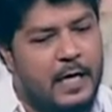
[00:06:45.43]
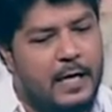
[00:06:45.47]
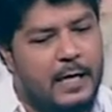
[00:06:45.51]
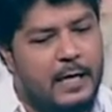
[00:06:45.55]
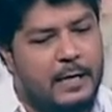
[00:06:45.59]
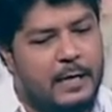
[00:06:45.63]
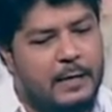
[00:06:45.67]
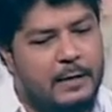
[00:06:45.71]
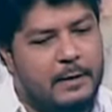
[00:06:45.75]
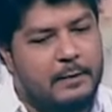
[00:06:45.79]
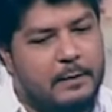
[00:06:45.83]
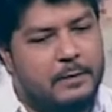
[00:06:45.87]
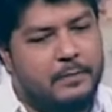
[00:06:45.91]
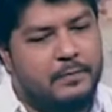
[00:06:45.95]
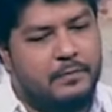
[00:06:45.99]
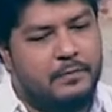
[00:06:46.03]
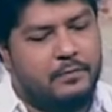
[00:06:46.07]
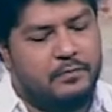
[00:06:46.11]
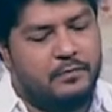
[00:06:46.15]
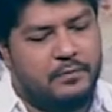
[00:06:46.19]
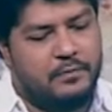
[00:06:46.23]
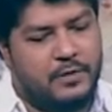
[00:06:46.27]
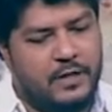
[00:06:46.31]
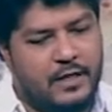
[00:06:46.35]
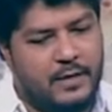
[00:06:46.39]
আর
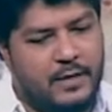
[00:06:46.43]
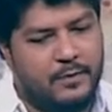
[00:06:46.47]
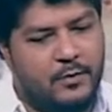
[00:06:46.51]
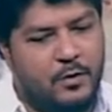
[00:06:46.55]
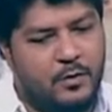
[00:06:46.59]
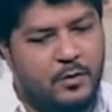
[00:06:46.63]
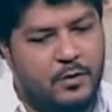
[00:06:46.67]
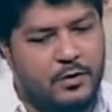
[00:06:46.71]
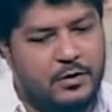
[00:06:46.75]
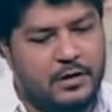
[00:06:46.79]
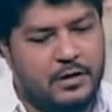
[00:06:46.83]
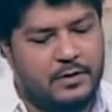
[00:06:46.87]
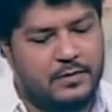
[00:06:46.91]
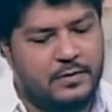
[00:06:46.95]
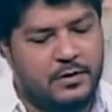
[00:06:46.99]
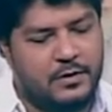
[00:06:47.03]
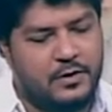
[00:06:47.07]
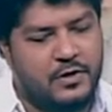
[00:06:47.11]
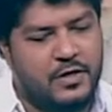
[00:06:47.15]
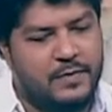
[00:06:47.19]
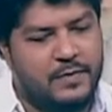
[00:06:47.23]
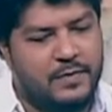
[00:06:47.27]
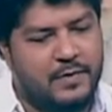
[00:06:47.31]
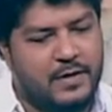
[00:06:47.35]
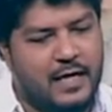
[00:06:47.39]
যেটা বলবো যে
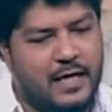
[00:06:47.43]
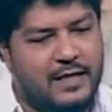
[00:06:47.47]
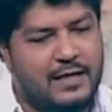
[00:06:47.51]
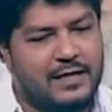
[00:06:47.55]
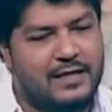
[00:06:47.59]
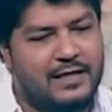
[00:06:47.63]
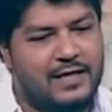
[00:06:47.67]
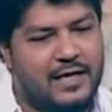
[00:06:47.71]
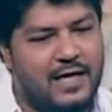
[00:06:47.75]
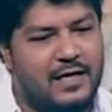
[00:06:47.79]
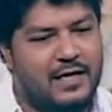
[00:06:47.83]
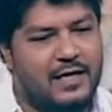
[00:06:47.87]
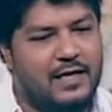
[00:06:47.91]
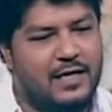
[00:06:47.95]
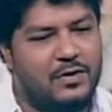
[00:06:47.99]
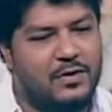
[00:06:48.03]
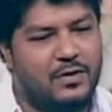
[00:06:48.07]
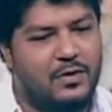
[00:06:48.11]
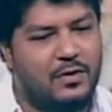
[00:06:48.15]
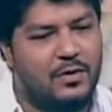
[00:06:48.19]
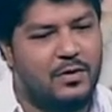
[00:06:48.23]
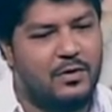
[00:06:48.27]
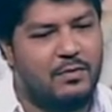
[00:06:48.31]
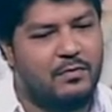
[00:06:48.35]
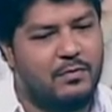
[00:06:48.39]
স্ক্রিপ্ট হাতে থাকলে তো
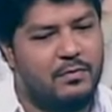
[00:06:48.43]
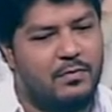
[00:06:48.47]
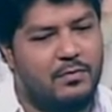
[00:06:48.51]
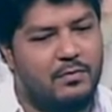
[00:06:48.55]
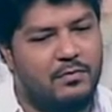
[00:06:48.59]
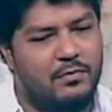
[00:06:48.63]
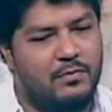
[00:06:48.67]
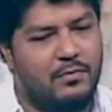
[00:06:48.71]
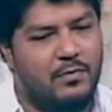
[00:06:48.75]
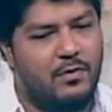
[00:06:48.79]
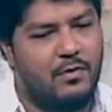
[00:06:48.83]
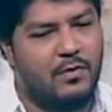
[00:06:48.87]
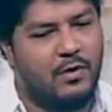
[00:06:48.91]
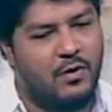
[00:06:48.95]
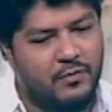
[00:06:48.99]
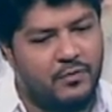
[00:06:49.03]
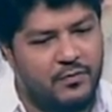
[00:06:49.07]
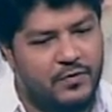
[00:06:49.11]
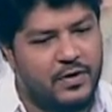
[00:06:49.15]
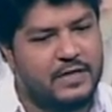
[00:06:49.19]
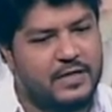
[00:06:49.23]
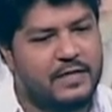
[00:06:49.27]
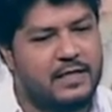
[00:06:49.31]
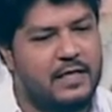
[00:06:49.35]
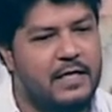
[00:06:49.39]

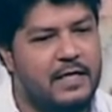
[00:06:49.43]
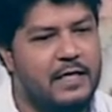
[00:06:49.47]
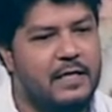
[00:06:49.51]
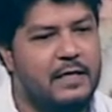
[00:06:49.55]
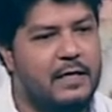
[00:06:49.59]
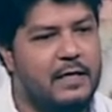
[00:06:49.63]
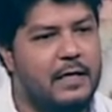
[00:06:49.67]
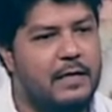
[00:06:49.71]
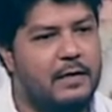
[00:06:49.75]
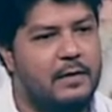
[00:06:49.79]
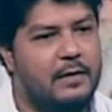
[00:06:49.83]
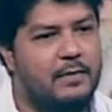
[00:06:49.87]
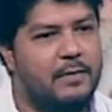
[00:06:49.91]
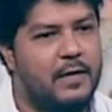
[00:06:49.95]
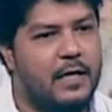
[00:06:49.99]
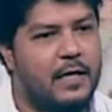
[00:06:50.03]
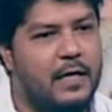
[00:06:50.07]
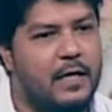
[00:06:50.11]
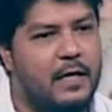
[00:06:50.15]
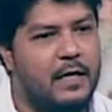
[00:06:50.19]
অবভিয়াসলি মানে